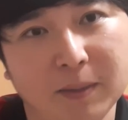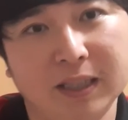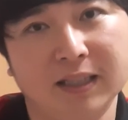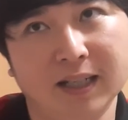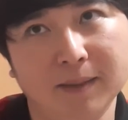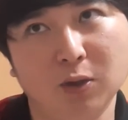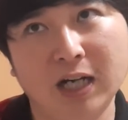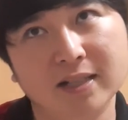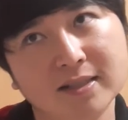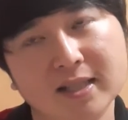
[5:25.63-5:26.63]
見ててね。もう
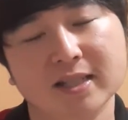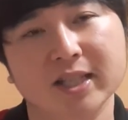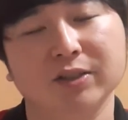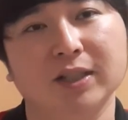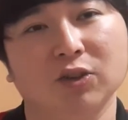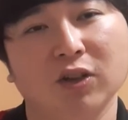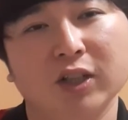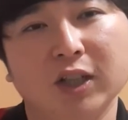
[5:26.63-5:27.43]
完成してるなと。